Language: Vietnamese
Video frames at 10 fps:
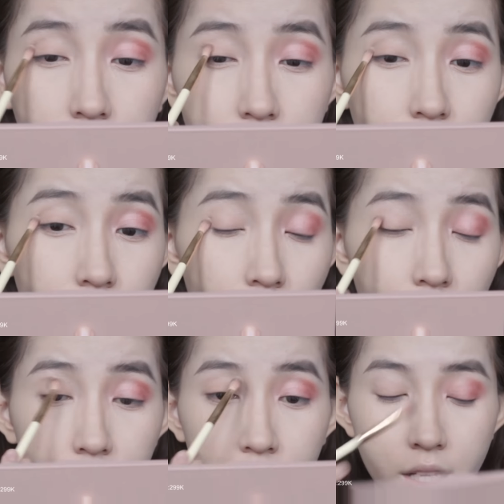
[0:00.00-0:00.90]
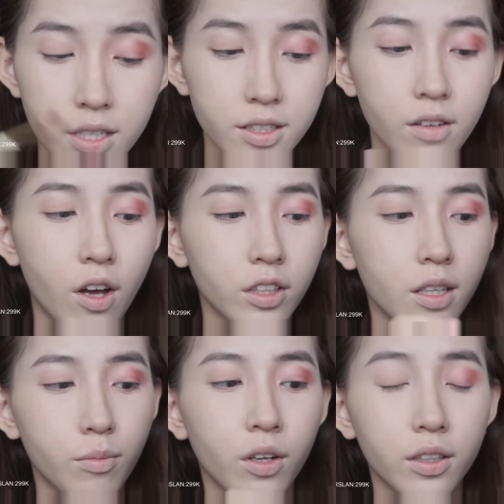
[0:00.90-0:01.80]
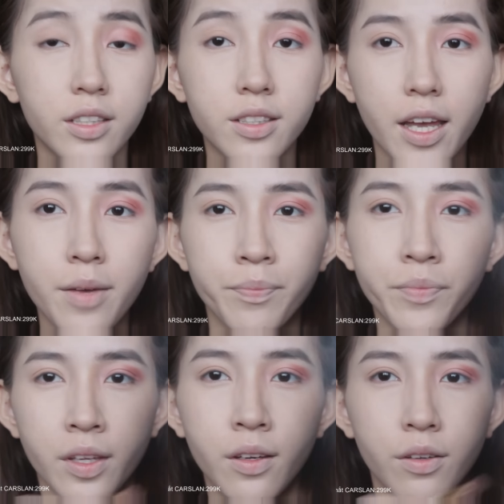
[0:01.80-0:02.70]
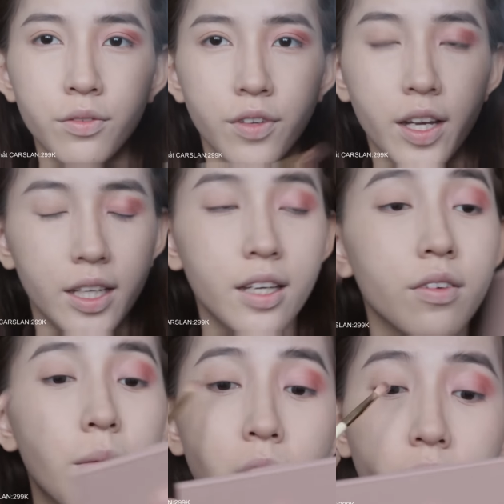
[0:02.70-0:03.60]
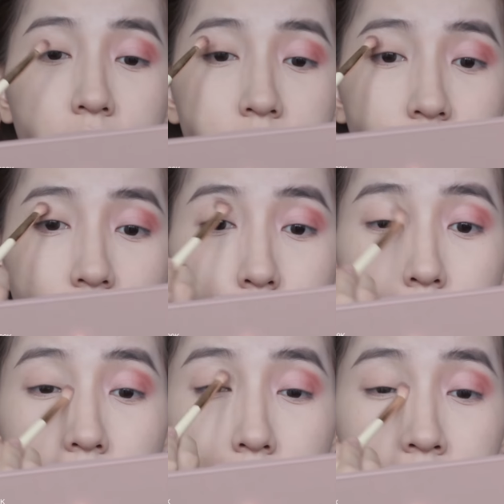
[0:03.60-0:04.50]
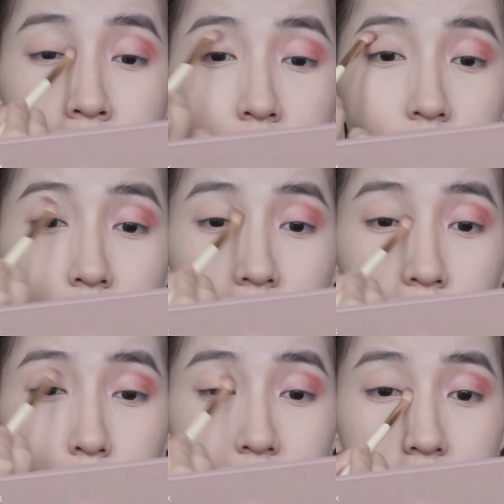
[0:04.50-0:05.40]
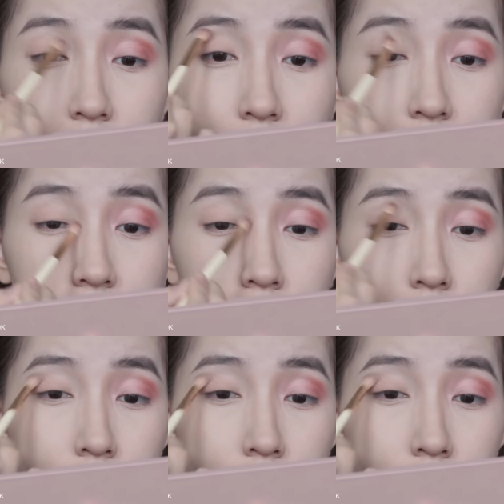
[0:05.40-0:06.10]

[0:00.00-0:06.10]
đấy, sau đó sau đó thì mọi người sẽ phẩy đi và mọi người sẽ blend từ cái vùng bên trên này